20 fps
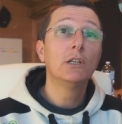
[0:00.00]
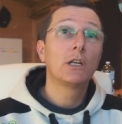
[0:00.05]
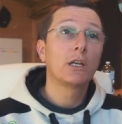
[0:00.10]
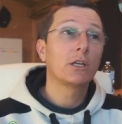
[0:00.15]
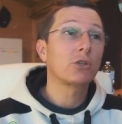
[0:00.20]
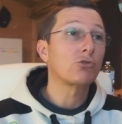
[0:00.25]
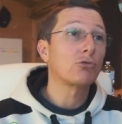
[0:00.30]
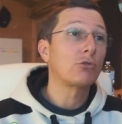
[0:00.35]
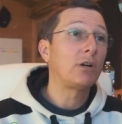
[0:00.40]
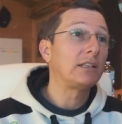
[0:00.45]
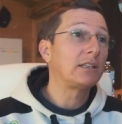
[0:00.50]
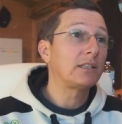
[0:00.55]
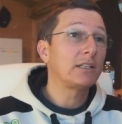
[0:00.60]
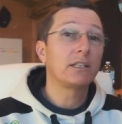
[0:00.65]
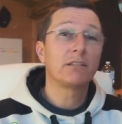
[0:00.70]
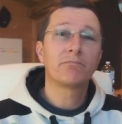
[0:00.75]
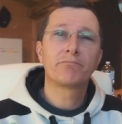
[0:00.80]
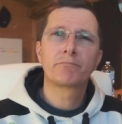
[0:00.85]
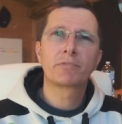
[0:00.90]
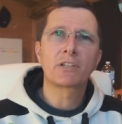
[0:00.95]
che sono
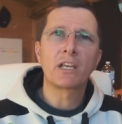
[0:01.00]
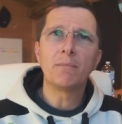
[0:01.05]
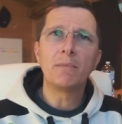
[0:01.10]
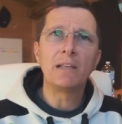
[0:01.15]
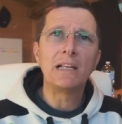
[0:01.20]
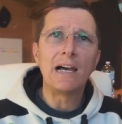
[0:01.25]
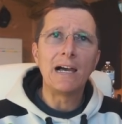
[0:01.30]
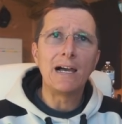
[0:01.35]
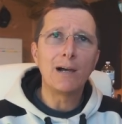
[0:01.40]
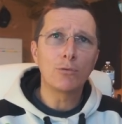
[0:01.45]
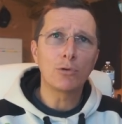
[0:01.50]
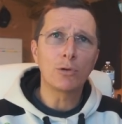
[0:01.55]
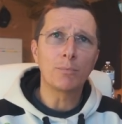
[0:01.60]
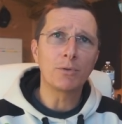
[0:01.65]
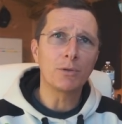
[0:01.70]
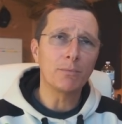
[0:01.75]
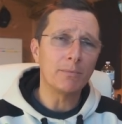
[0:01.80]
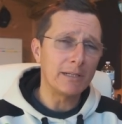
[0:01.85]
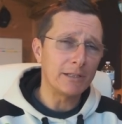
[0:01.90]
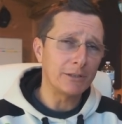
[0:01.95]
altri 6.000 euro
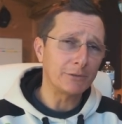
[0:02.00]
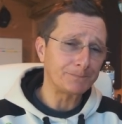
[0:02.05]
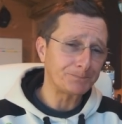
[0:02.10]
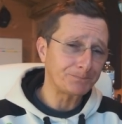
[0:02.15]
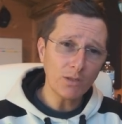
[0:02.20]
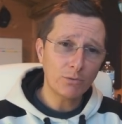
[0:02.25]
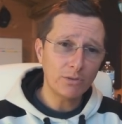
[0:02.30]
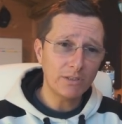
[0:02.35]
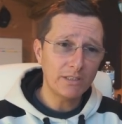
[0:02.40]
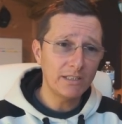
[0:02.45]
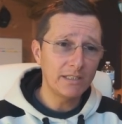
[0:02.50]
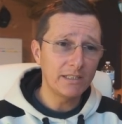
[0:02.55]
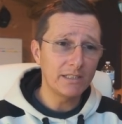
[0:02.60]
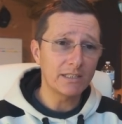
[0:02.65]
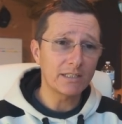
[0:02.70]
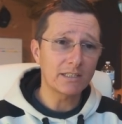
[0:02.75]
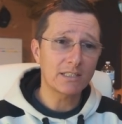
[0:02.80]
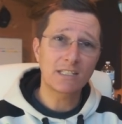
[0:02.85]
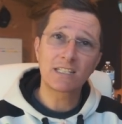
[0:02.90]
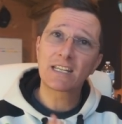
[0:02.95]
più o meno quindi
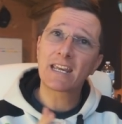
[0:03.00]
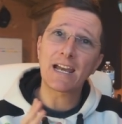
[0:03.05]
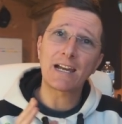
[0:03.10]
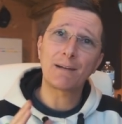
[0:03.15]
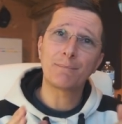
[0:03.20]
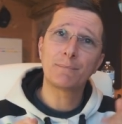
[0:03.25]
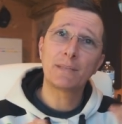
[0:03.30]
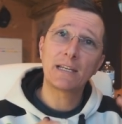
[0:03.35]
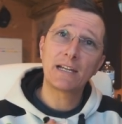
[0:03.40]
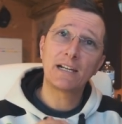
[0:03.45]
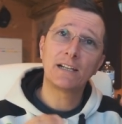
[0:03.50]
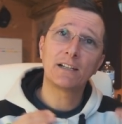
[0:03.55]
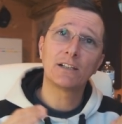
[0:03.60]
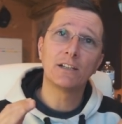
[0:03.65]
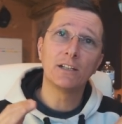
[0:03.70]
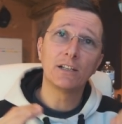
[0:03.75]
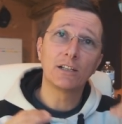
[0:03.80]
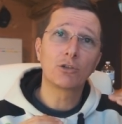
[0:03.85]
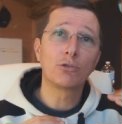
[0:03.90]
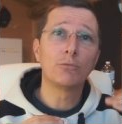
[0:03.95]
si cambia
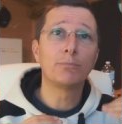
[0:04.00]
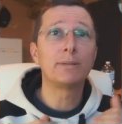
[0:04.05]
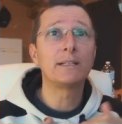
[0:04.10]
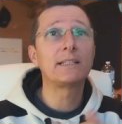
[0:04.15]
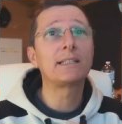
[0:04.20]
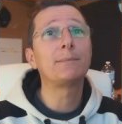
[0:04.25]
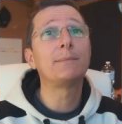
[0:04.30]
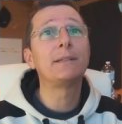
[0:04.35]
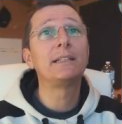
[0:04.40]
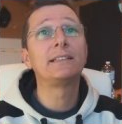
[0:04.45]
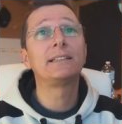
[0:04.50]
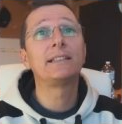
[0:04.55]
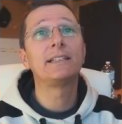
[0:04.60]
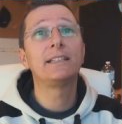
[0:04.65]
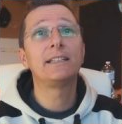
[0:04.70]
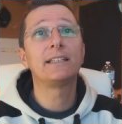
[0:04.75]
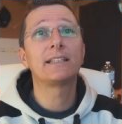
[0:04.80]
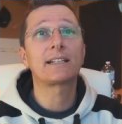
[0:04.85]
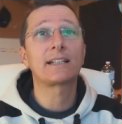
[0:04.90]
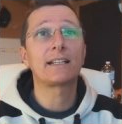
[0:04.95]
eh, completamente
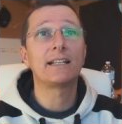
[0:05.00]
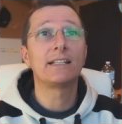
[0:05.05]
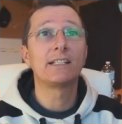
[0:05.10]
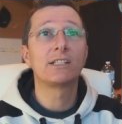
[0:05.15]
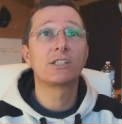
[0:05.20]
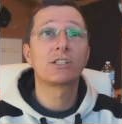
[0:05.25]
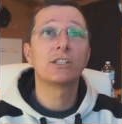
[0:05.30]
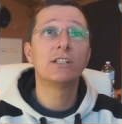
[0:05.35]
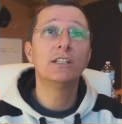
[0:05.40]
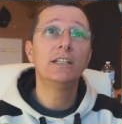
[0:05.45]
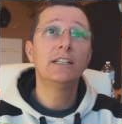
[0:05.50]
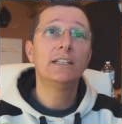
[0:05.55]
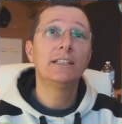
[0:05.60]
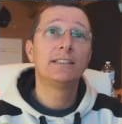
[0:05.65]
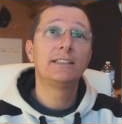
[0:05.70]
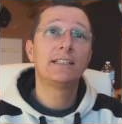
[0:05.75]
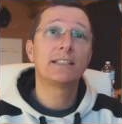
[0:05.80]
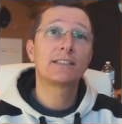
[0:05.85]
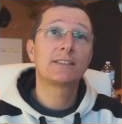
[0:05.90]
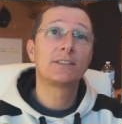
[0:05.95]
il range
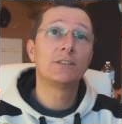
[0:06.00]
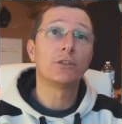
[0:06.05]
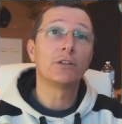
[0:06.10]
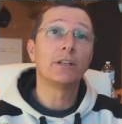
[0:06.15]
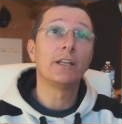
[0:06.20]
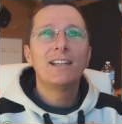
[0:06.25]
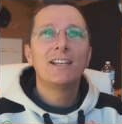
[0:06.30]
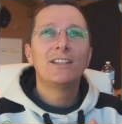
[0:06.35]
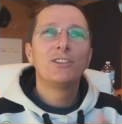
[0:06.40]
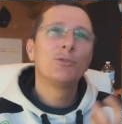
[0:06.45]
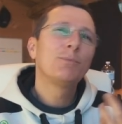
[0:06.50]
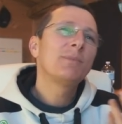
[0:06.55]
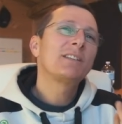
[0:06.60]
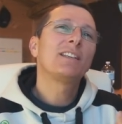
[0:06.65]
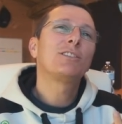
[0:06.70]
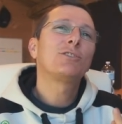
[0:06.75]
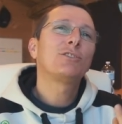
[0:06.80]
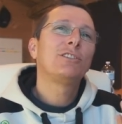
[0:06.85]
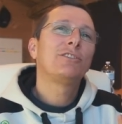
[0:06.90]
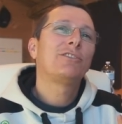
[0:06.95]
di azione. Non mi
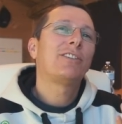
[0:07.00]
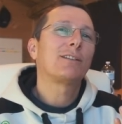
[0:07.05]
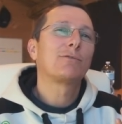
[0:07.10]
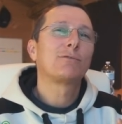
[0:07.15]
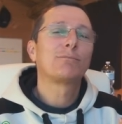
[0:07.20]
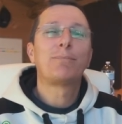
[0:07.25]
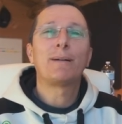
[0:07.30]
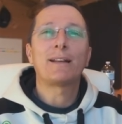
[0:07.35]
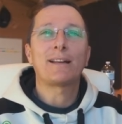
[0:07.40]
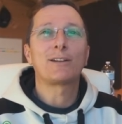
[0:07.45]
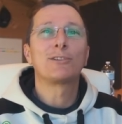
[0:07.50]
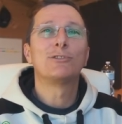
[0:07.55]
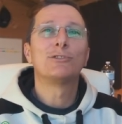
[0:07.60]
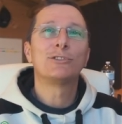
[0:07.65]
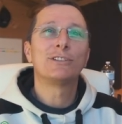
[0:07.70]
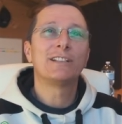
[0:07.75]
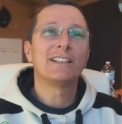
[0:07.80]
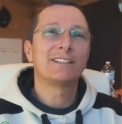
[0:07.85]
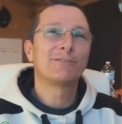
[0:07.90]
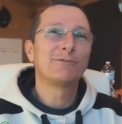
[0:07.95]
sento di fare un
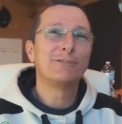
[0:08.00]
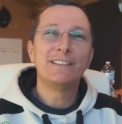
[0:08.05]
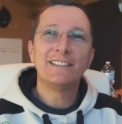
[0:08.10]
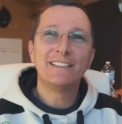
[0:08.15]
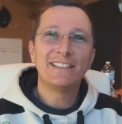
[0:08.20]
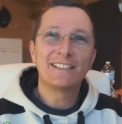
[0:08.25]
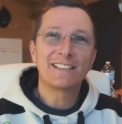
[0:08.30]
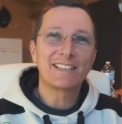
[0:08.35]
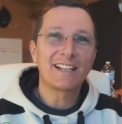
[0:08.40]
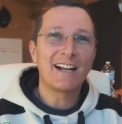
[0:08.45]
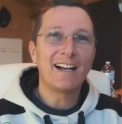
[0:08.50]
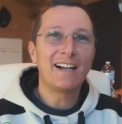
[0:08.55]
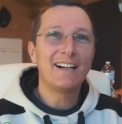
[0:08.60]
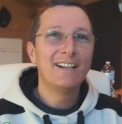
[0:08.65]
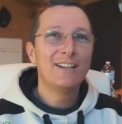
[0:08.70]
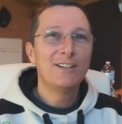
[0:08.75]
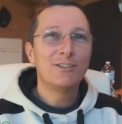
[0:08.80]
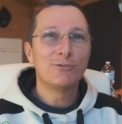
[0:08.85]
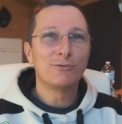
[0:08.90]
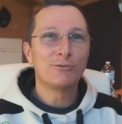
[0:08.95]
paragone quindi tra
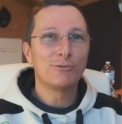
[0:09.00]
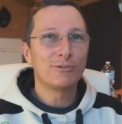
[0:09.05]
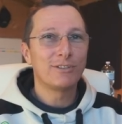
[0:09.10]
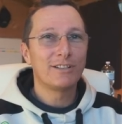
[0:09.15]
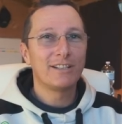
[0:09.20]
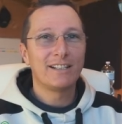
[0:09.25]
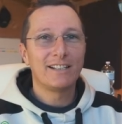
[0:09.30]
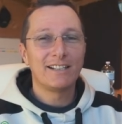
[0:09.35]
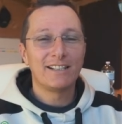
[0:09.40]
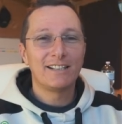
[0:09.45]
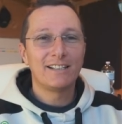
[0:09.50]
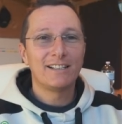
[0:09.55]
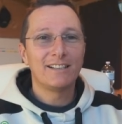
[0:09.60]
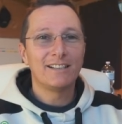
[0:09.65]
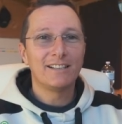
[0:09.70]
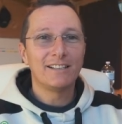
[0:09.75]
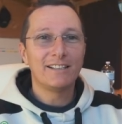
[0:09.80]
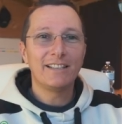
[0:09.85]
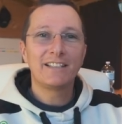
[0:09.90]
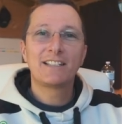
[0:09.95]
un
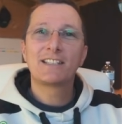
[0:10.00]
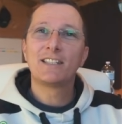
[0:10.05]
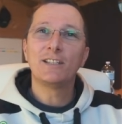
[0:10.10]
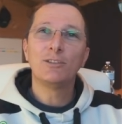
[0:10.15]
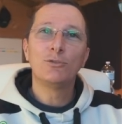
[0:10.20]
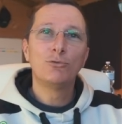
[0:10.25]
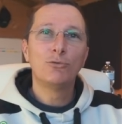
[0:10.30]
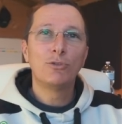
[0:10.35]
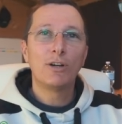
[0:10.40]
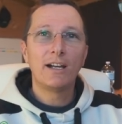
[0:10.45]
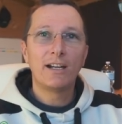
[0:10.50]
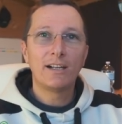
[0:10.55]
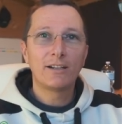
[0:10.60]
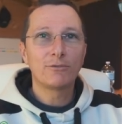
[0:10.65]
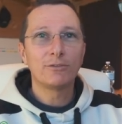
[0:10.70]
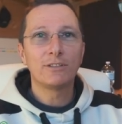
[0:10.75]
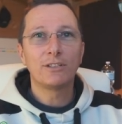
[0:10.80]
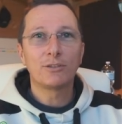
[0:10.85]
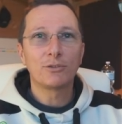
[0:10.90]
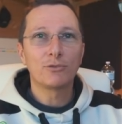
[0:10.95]
eh, XT2,
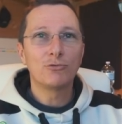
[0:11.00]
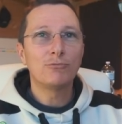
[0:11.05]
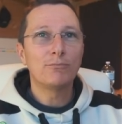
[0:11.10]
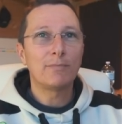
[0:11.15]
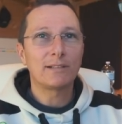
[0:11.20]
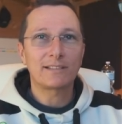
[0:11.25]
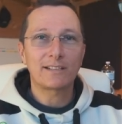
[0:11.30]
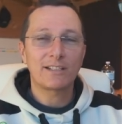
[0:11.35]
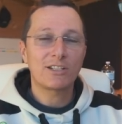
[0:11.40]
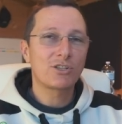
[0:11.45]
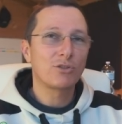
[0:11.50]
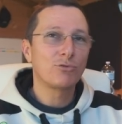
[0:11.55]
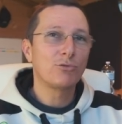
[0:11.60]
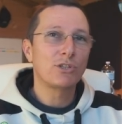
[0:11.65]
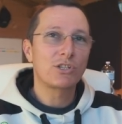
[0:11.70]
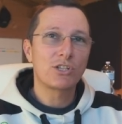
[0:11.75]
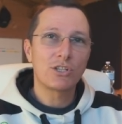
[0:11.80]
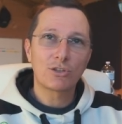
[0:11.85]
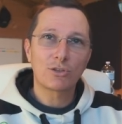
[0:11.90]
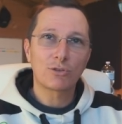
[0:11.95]
quindi con un matrice
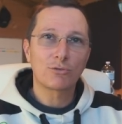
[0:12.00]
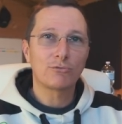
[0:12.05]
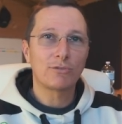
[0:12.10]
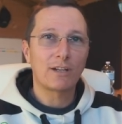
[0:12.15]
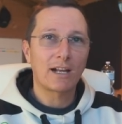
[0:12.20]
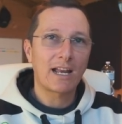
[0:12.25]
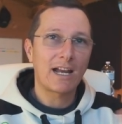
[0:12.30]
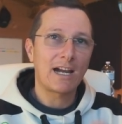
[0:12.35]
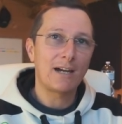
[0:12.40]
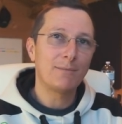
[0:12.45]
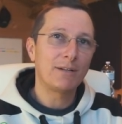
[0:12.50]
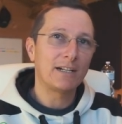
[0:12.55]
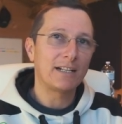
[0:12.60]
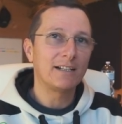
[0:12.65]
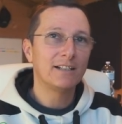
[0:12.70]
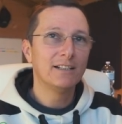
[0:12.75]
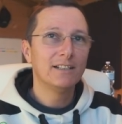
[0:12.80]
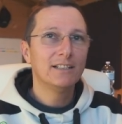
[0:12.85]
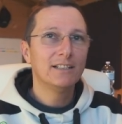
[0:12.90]
200 con una camera